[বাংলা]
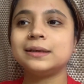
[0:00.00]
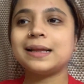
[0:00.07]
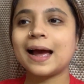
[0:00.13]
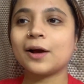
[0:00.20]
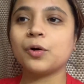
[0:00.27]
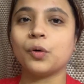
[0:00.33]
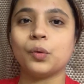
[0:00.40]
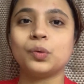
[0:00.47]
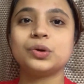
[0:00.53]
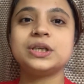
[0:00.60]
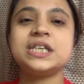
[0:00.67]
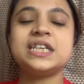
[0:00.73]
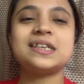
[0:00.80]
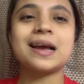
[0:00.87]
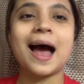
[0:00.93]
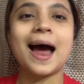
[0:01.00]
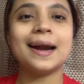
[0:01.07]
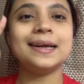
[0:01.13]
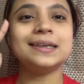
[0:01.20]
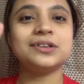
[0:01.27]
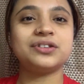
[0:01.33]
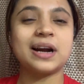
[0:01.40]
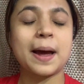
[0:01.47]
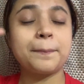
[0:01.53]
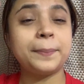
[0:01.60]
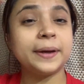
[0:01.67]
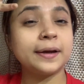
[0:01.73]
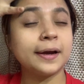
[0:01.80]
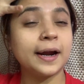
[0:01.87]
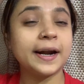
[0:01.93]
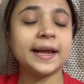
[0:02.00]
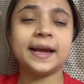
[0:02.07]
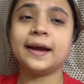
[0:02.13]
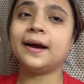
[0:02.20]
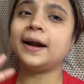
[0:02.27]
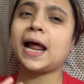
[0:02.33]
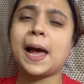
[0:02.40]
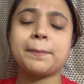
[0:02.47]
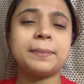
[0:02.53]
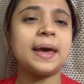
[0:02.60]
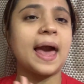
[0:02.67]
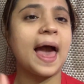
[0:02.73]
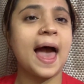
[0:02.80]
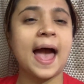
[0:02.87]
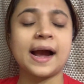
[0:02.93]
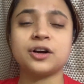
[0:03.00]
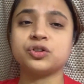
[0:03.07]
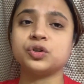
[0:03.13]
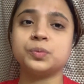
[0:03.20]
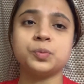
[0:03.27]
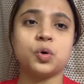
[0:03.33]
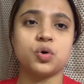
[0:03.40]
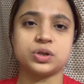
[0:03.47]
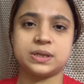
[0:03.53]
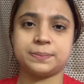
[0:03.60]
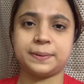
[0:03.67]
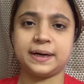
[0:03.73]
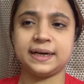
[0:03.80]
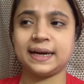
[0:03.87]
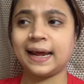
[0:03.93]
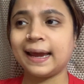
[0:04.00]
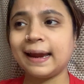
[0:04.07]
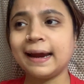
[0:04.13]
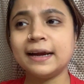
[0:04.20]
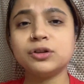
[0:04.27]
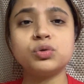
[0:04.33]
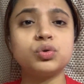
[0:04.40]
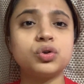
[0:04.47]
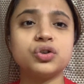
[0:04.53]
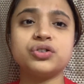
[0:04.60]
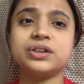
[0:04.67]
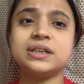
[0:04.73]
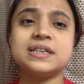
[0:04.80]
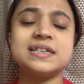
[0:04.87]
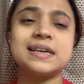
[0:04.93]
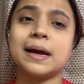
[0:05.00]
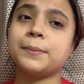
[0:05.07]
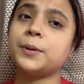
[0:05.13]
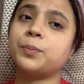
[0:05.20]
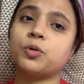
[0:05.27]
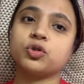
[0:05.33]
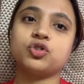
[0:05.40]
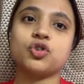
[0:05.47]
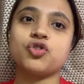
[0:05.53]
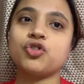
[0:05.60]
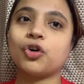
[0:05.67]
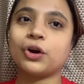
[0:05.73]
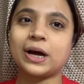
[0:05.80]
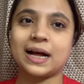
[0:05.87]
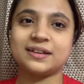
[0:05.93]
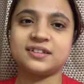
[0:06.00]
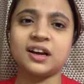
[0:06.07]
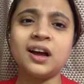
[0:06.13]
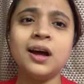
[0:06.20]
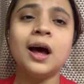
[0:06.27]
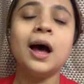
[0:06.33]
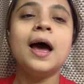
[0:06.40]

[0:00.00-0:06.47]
দেখো শাড়ি ড্র্যাপিং আর হেয়ার আমি একদম করতে পারি না এই দুটো জিনিসে আমি প্রচন্ড কাঁচা